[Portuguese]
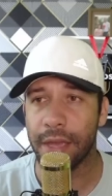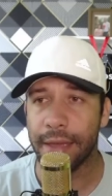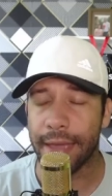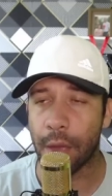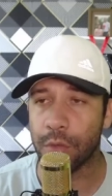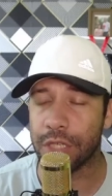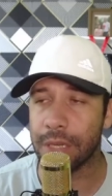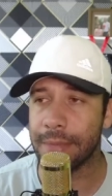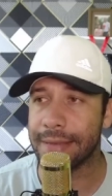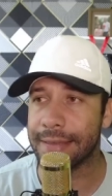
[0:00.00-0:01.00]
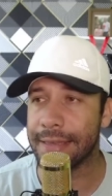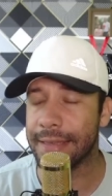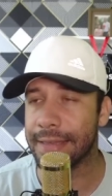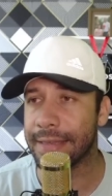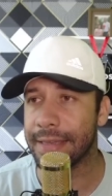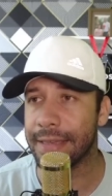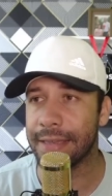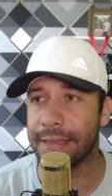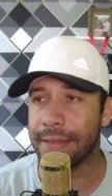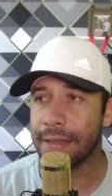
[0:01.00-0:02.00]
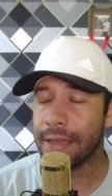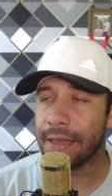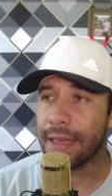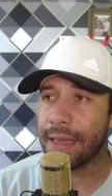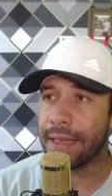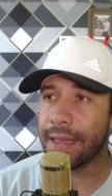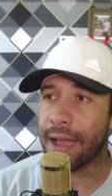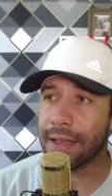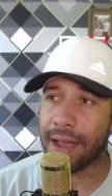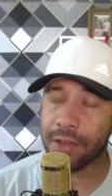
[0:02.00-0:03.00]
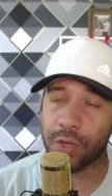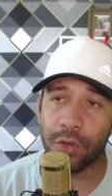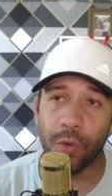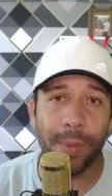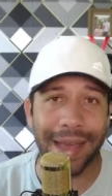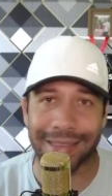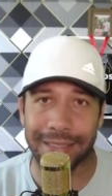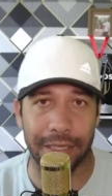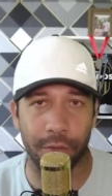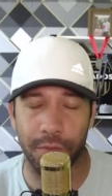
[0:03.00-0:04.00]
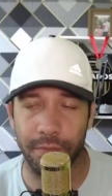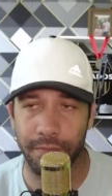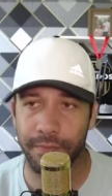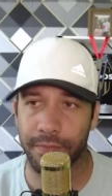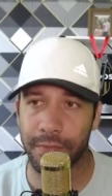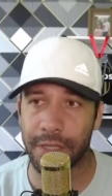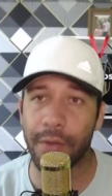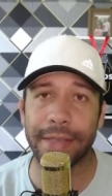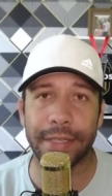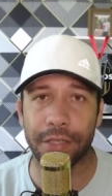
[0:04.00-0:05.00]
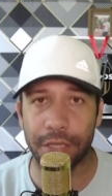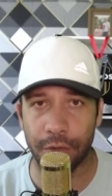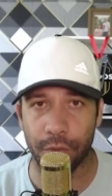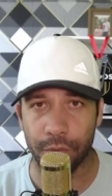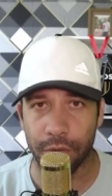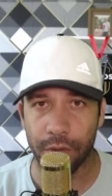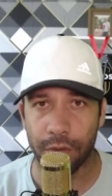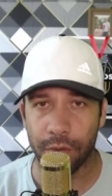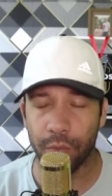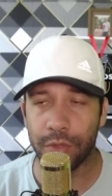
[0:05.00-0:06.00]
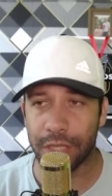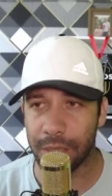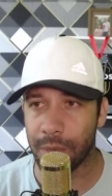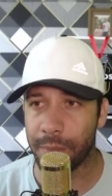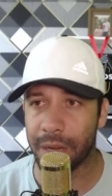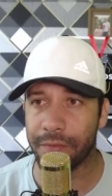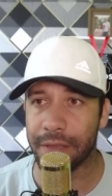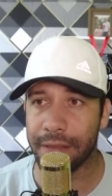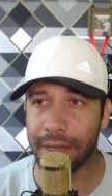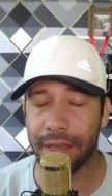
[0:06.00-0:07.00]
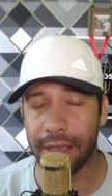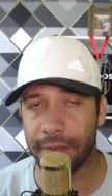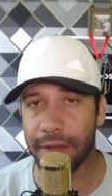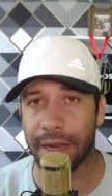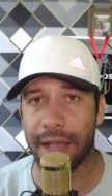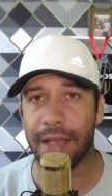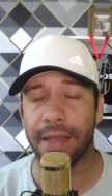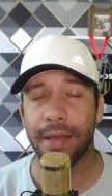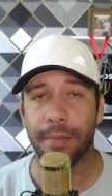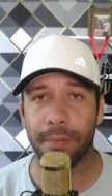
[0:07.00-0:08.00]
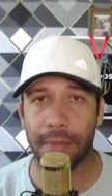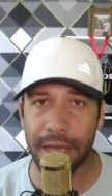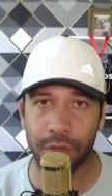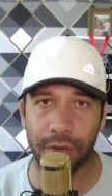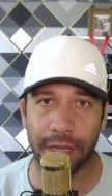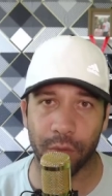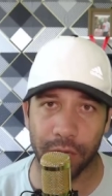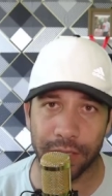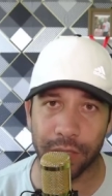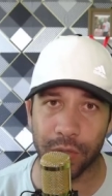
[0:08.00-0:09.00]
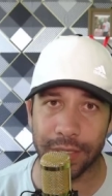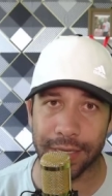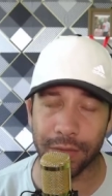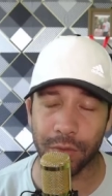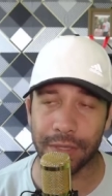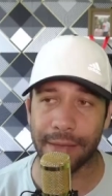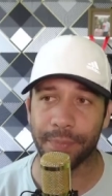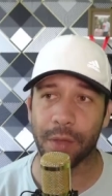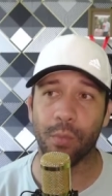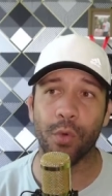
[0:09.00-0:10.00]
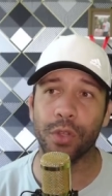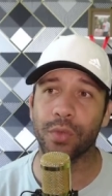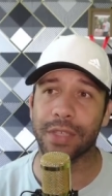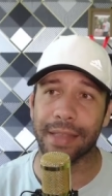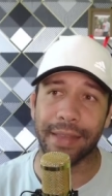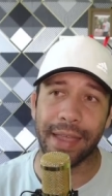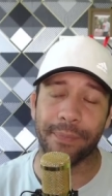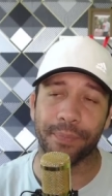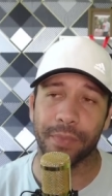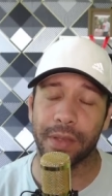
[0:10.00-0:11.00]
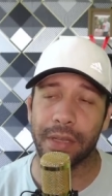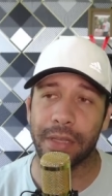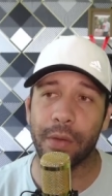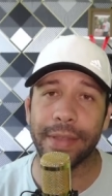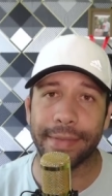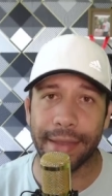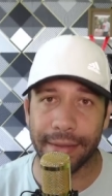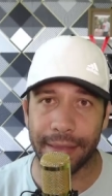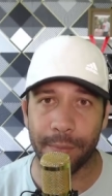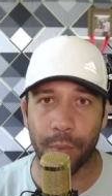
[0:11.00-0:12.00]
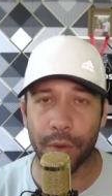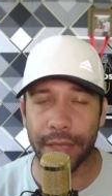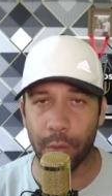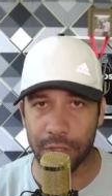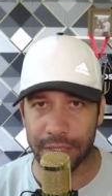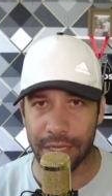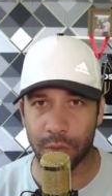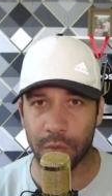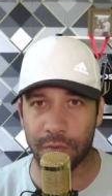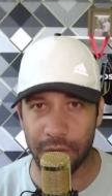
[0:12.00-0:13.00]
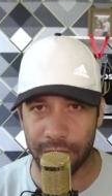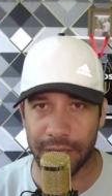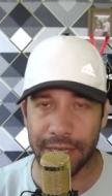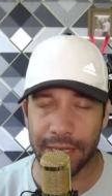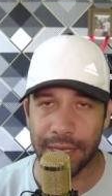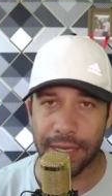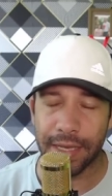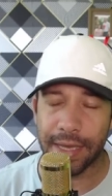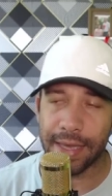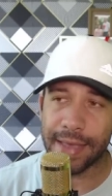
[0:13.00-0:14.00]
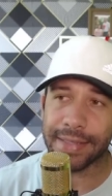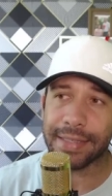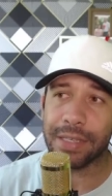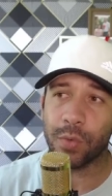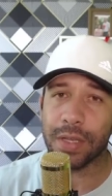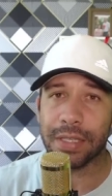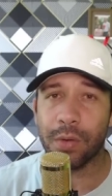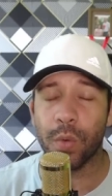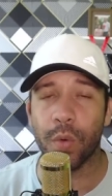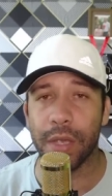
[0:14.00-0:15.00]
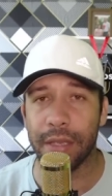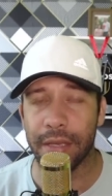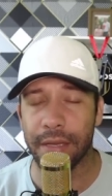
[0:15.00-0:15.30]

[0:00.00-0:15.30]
É um time que, que é, acho que no Brasil não existiu um time para vender e revelar mais jogadores que o Santos, né? Muitos até não entendem por que o Santos vive é, essa situação ruim